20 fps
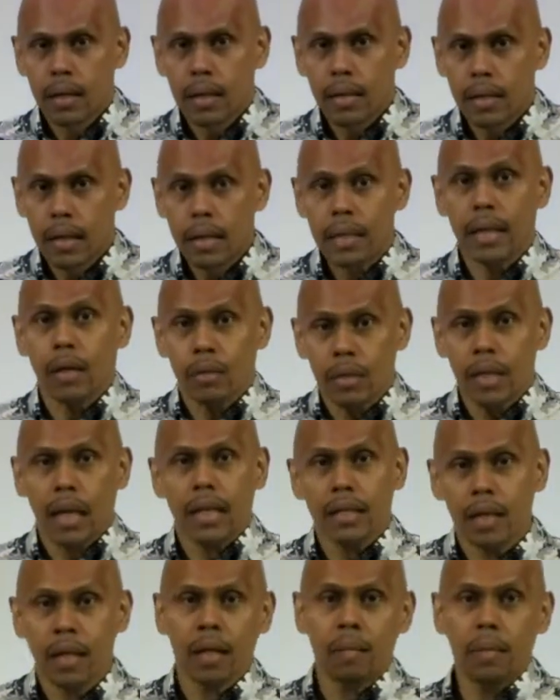Jadi saya harus
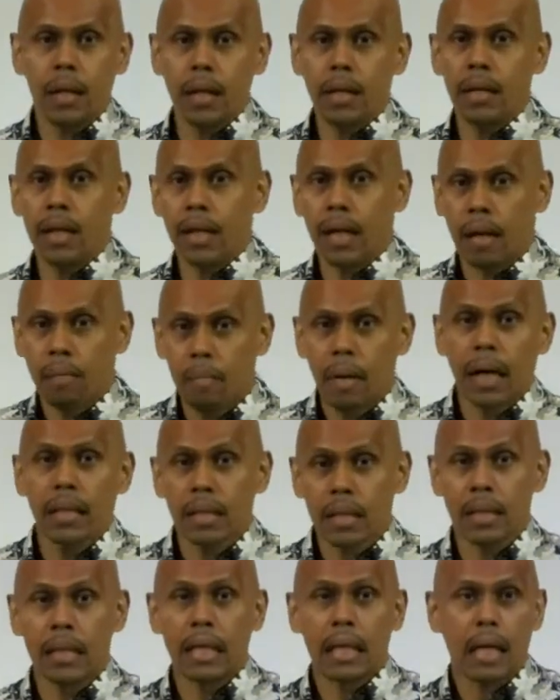jelaskan kepada dia dengan
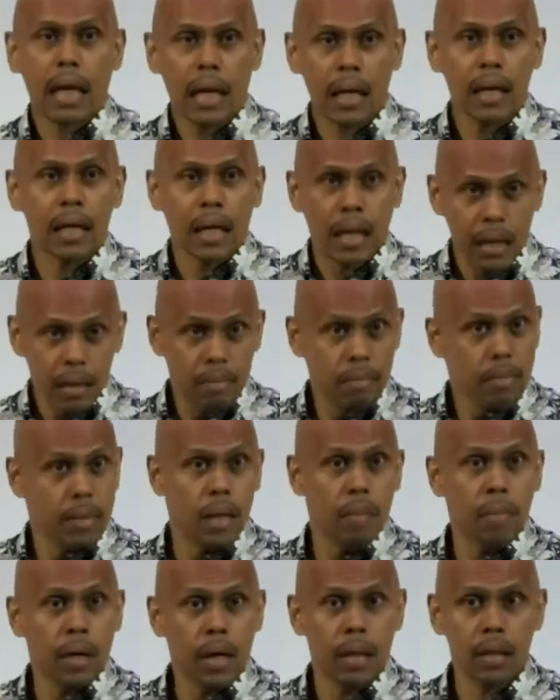bahasa sederhana yang
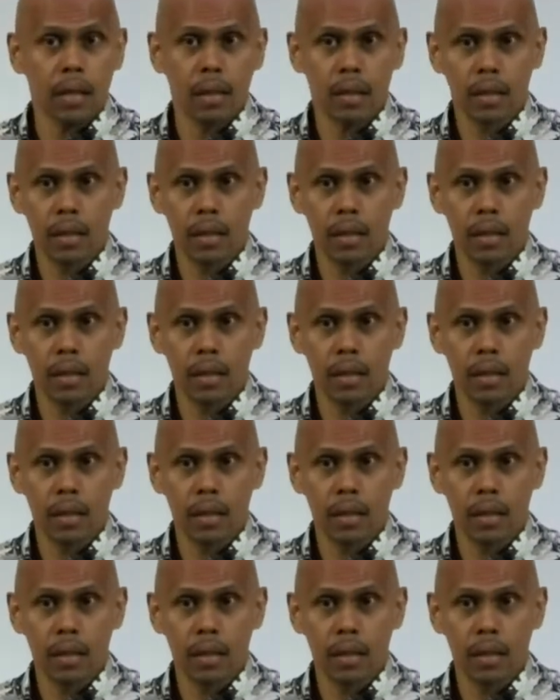dia mengerti.